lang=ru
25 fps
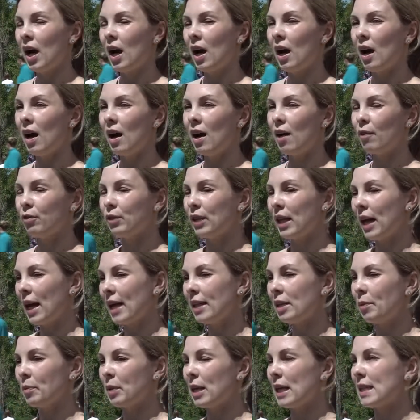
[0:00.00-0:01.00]
А,
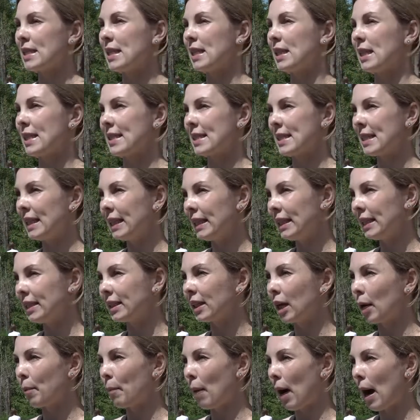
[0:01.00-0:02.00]
вторая номинация – это
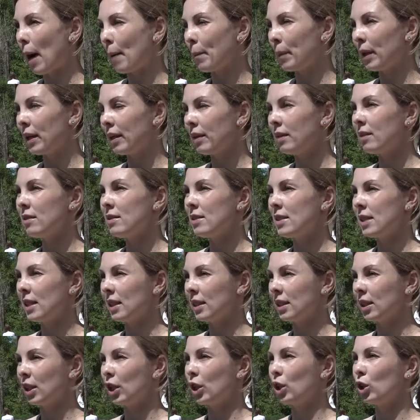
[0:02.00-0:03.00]
«Слинга мамы.
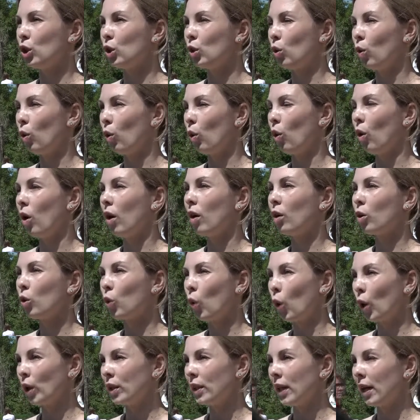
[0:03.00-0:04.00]
Детки до
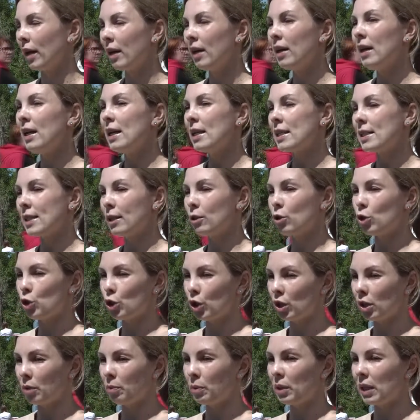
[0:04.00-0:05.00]
года».
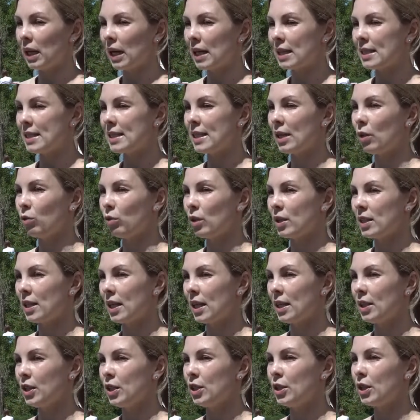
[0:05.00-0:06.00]
Следующая номинация у нас
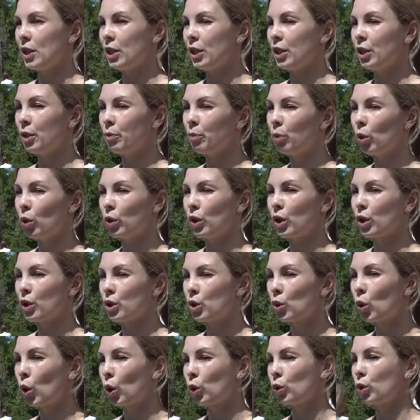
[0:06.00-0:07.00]
«Родитель и ребенок
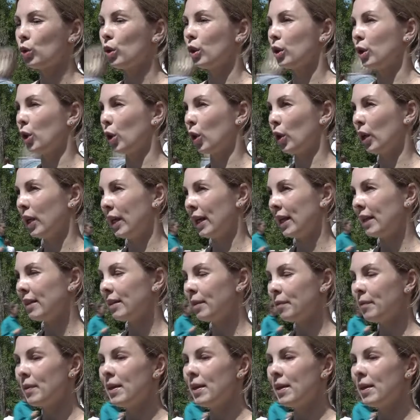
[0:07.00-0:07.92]
с года до трех лет».